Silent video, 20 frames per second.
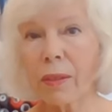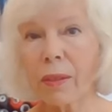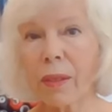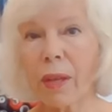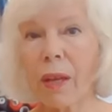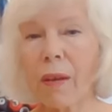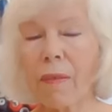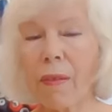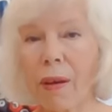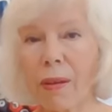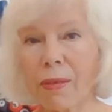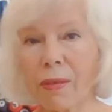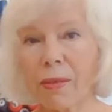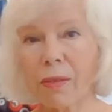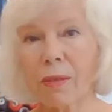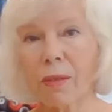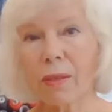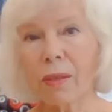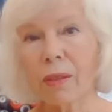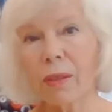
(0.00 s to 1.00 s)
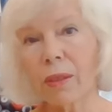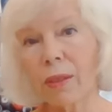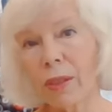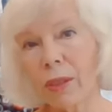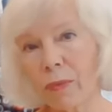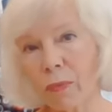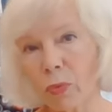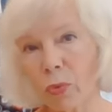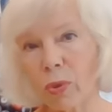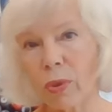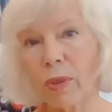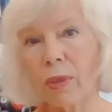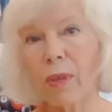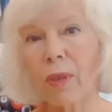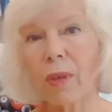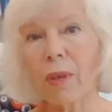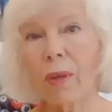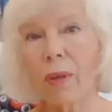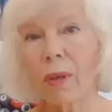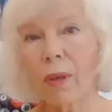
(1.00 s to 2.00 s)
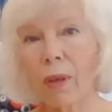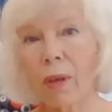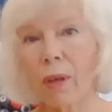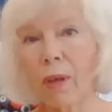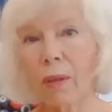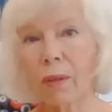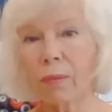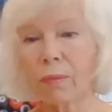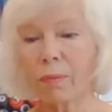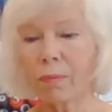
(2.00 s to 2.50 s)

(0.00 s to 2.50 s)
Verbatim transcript: для вас его э,